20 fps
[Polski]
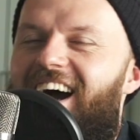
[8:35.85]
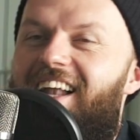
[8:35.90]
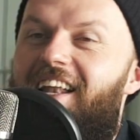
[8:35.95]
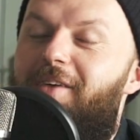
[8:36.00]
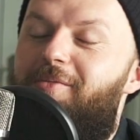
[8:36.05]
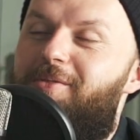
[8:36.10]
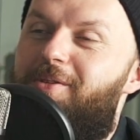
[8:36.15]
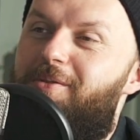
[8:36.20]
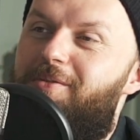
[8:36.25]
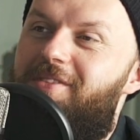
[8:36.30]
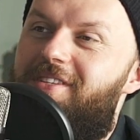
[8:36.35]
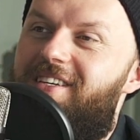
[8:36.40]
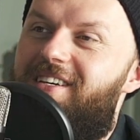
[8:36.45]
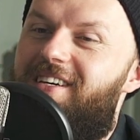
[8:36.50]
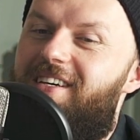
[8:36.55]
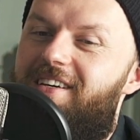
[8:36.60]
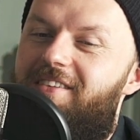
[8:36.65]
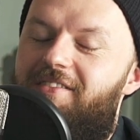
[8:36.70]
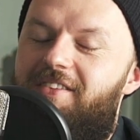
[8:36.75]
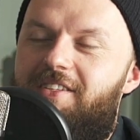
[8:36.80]
Ale
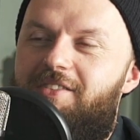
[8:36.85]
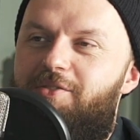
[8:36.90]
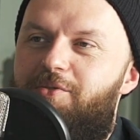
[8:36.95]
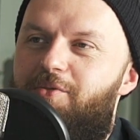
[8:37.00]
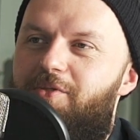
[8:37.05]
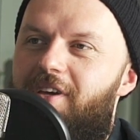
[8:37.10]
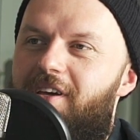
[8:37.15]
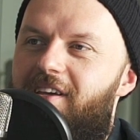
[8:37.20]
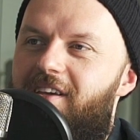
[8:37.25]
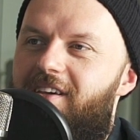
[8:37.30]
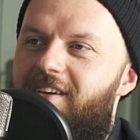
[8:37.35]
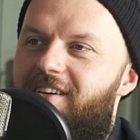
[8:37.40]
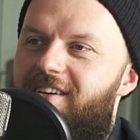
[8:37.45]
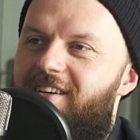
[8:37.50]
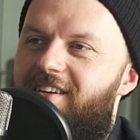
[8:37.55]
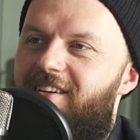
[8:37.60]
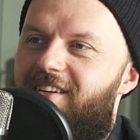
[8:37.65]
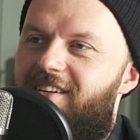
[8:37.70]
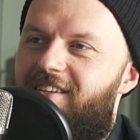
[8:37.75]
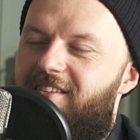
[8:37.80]
absolutnie, więc tutaj, e,
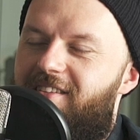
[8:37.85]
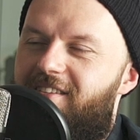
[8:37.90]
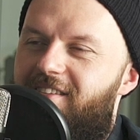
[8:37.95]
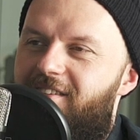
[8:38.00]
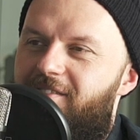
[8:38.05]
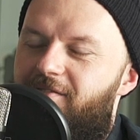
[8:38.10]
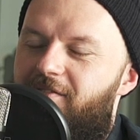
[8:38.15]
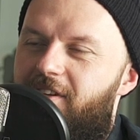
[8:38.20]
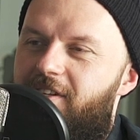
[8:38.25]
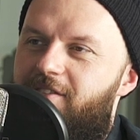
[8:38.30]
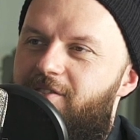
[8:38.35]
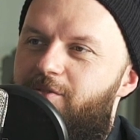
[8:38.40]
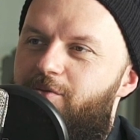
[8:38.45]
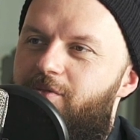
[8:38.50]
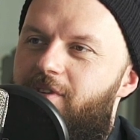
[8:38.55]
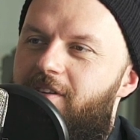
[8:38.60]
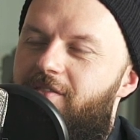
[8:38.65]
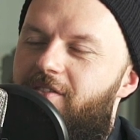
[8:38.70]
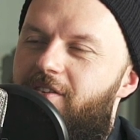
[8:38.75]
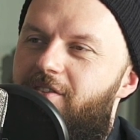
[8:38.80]
więc
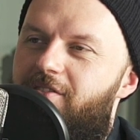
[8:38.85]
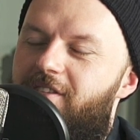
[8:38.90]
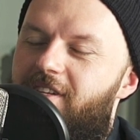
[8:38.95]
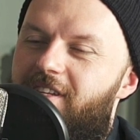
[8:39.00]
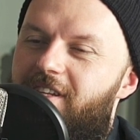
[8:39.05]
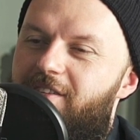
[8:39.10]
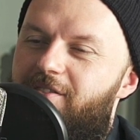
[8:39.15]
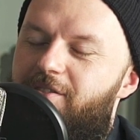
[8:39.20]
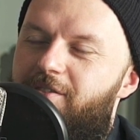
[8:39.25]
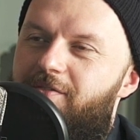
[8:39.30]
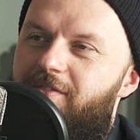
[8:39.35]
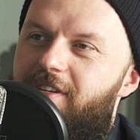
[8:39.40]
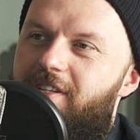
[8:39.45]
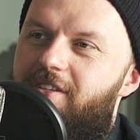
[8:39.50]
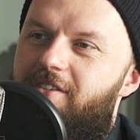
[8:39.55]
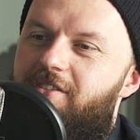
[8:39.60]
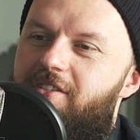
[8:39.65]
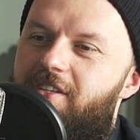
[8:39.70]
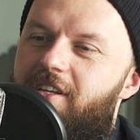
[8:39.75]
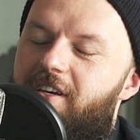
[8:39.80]
tutaj wygląda na to, że
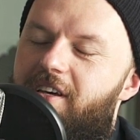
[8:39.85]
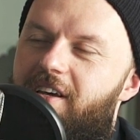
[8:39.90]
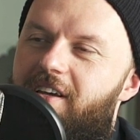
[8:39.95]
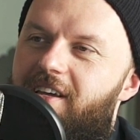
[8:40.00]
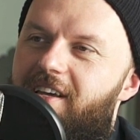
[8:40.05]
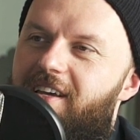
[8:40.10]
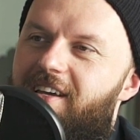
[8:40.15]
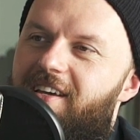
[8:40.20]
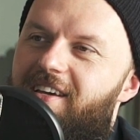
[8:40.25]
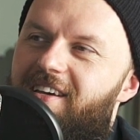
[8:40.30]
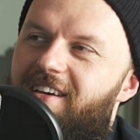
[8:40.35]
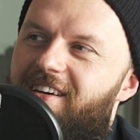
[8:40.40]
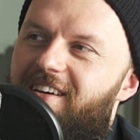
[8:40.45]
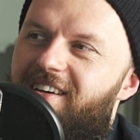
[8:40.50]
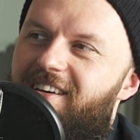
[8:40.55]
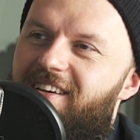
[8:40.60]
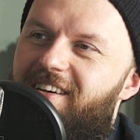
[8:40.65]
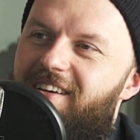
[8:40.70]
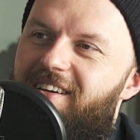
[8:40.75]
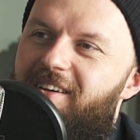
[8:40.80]
faktycznie
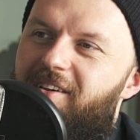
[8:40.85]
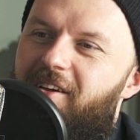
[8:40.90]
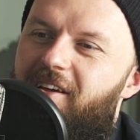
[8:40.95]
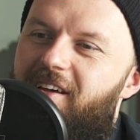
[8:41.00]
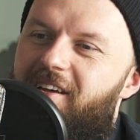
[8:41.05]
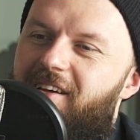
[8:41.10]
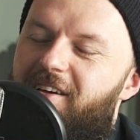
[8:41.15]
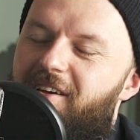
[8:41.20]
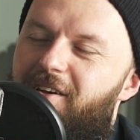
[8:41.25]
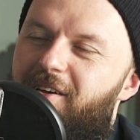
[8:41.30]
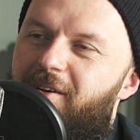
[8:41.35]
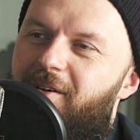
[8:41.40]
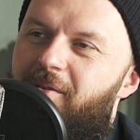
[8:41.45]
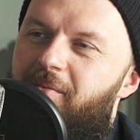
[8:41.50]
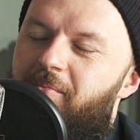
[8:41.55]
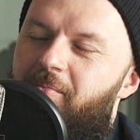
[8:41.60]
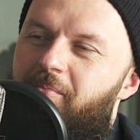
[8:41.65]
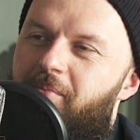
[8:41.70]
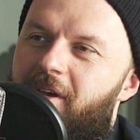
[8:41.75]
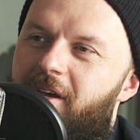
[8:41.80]

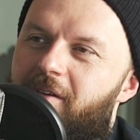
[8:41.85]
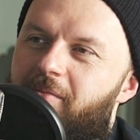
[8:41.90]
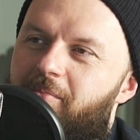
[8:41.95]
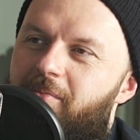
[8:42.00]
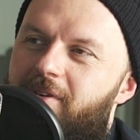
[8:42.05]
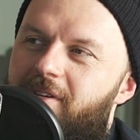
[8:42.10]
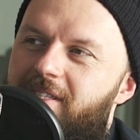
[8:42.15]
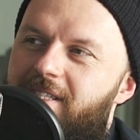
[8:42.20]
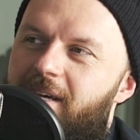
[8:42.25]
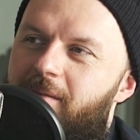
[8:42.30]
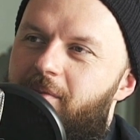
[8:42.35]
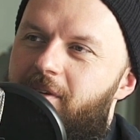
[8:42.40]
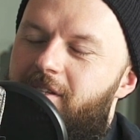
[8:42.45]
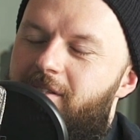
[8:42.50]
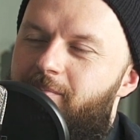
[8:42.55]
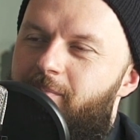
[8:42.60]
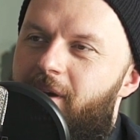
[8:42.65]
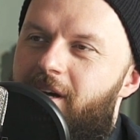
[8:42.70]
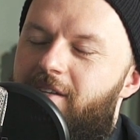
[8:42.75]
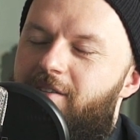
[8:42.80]
e, zamki
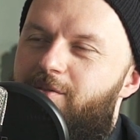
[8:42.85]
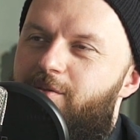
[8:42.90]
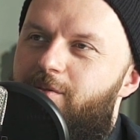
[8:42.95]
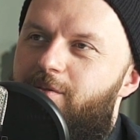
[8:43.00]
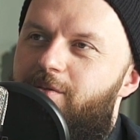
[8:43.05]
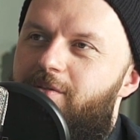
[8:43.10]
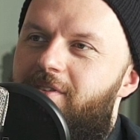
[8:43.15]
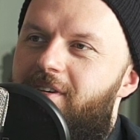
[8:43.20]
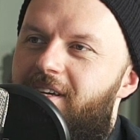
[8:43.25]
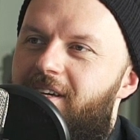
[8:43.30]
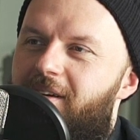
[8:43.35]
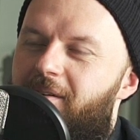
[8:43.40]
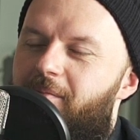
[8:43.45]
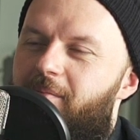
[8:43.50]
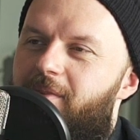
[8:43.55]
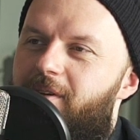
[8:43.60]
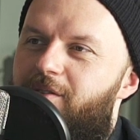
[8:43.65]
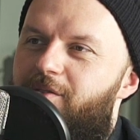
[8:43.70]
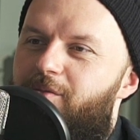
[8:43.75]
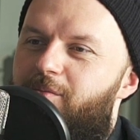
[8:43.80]
z piasku
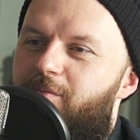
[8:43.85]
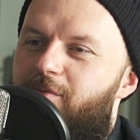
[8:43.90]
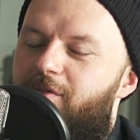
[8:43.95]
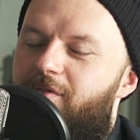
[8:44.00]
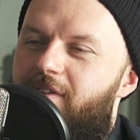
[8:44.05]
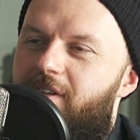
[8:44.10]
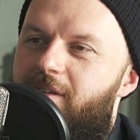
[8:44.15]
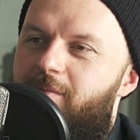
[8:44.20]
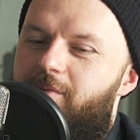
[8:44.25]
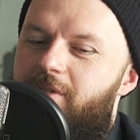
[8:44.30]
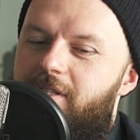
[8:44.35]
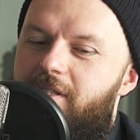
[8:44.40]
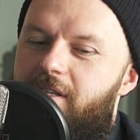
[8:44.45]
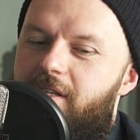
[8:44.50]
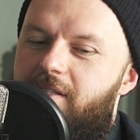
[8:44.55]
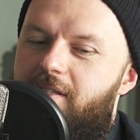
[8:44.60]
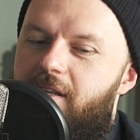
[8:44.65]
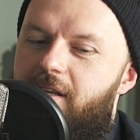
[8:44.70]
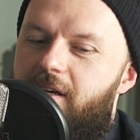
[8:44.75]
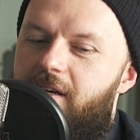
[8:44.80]
będą budowane przez
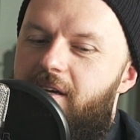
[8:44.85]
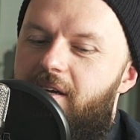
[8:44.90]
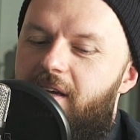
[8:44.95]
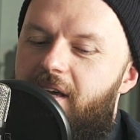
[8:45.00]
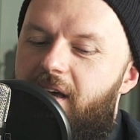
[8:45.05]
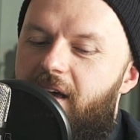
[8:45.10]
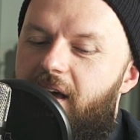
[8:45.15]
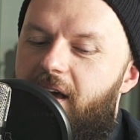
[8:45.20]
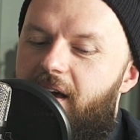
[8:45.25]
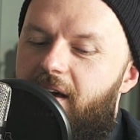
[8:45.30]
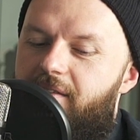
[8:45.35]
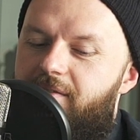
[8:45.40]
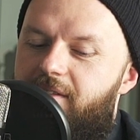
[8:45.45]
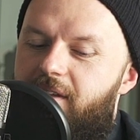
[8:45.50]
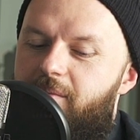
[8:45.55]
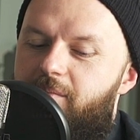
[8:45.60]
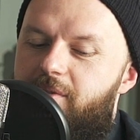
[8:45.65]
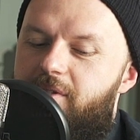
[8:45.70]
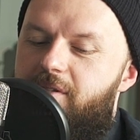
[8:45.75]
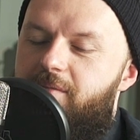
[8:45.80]
Tesla w
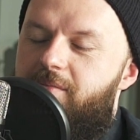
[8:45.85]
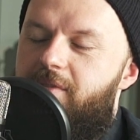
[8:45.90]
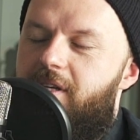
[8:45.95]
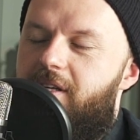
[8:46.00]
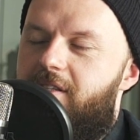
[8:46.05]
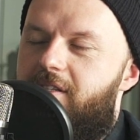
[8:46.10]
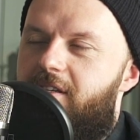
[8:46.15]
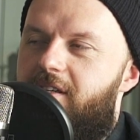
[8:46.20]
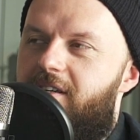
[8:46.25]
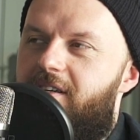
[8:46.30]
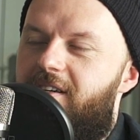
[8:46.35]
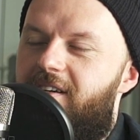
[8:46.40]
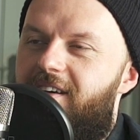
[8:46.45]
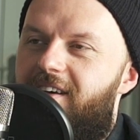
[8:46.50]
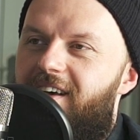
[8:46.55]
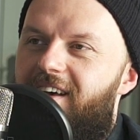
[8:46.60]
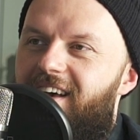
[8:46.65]
najbliższym czasie.